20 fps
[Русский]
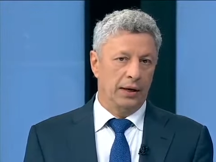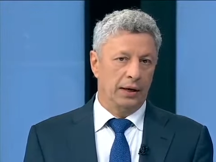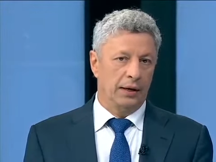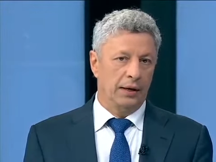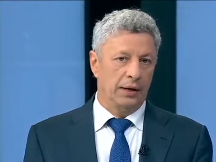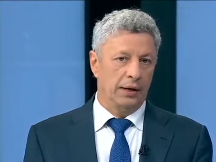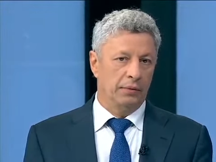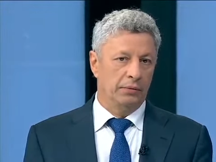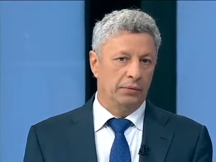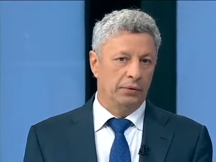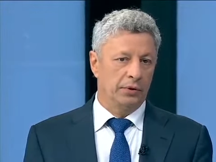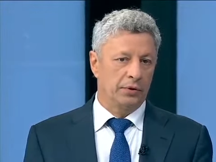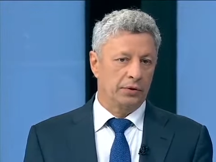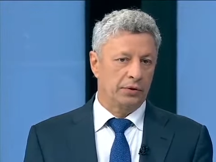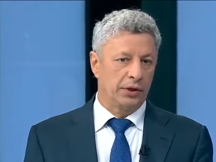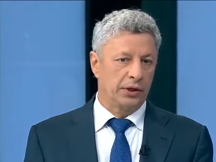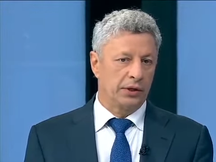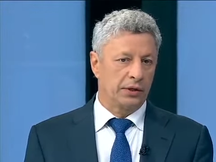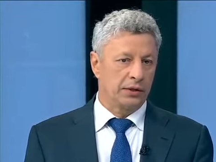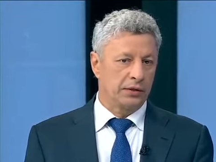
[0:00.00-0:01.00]
И мы
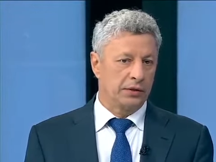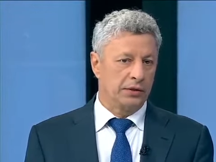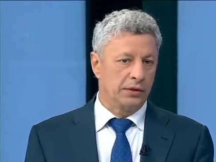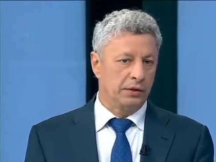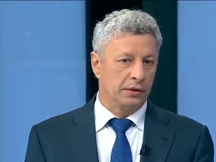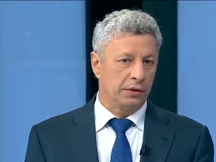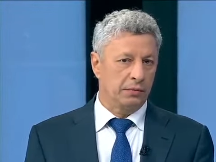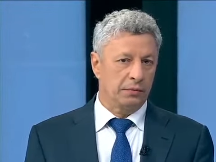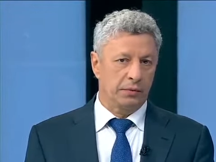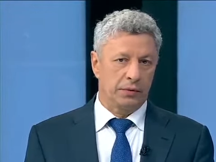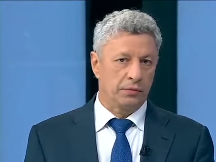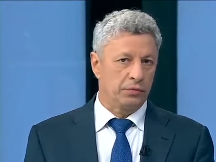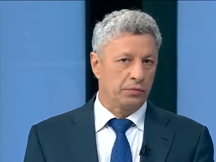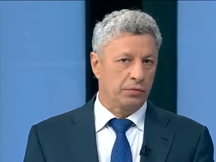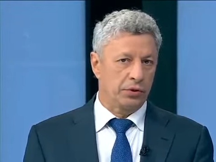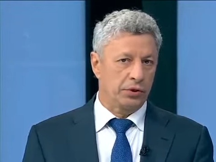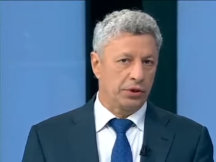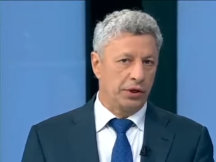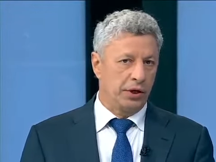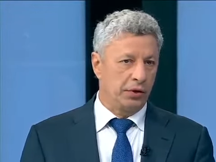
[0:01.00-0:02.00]
должны это сделать, потому
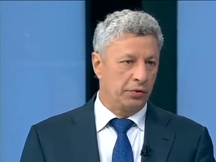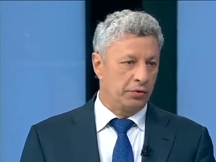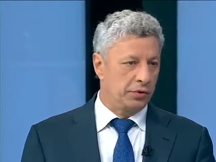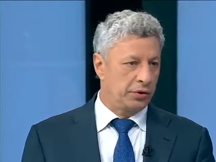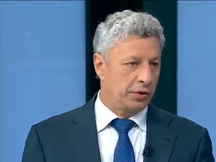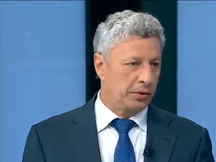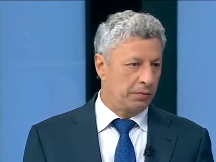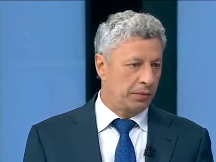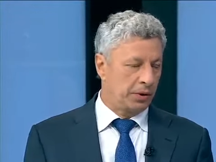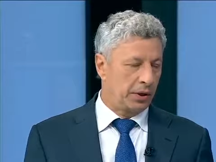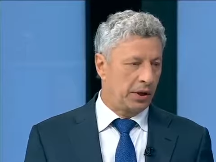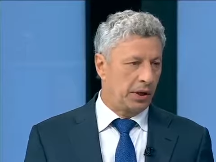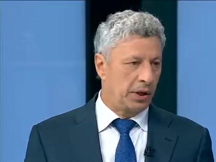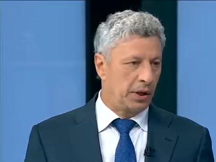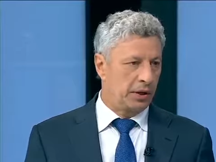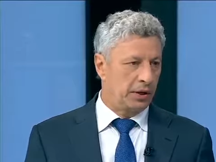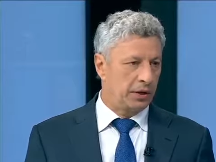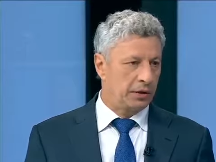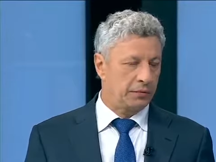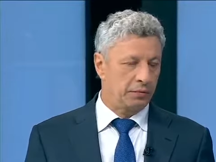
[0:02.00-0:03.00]
что следующее
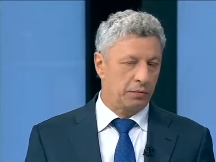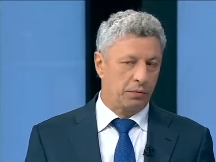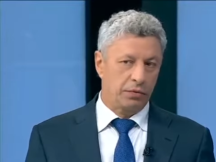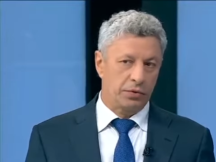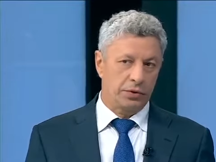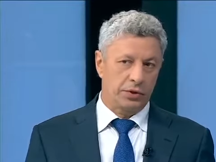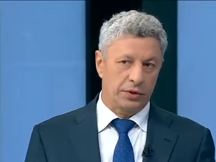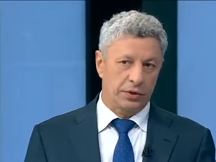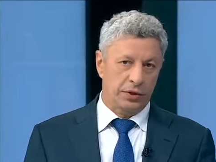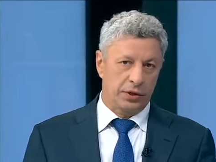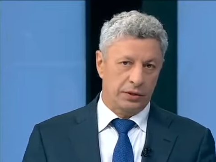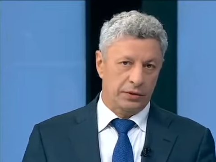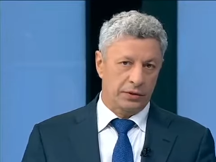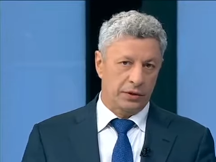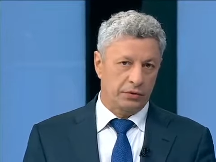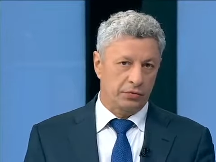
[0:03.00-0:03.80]
поколение спросит нас,